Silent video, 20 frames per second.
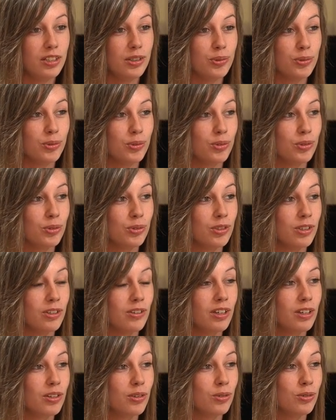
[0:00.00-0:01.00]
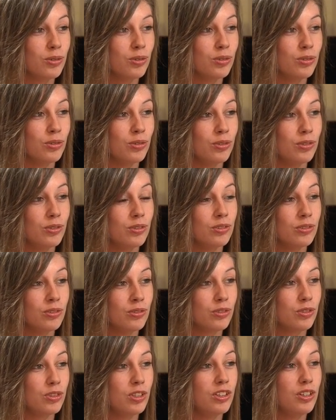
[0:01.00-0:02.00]
Donc euh, c'est vrai que
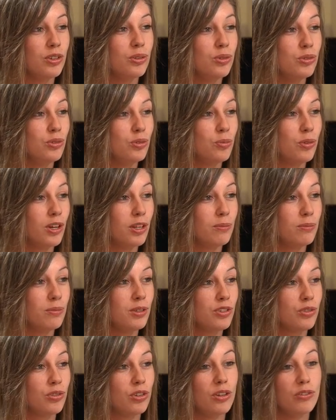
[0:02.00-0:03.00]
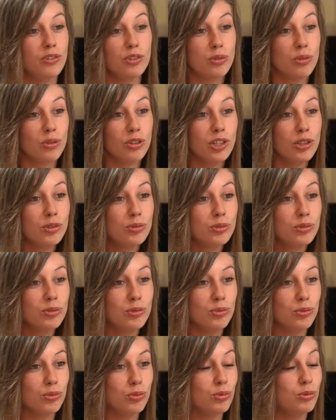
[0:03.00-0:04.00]
on s'était connus au mois de mai, j'en avais que sur les coudes,
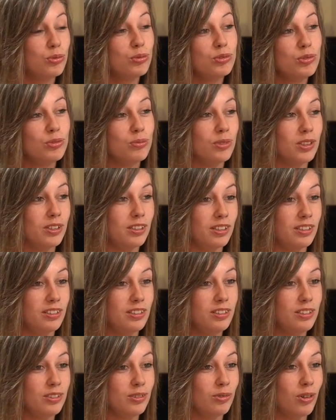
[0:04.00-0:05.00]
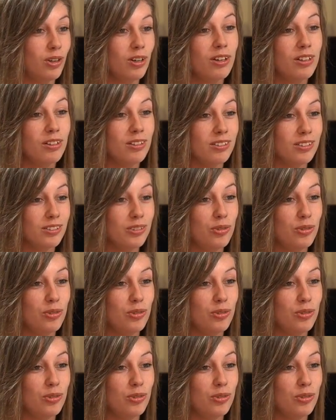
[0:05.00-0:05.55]
donc du coup je m'étais dit, voilà,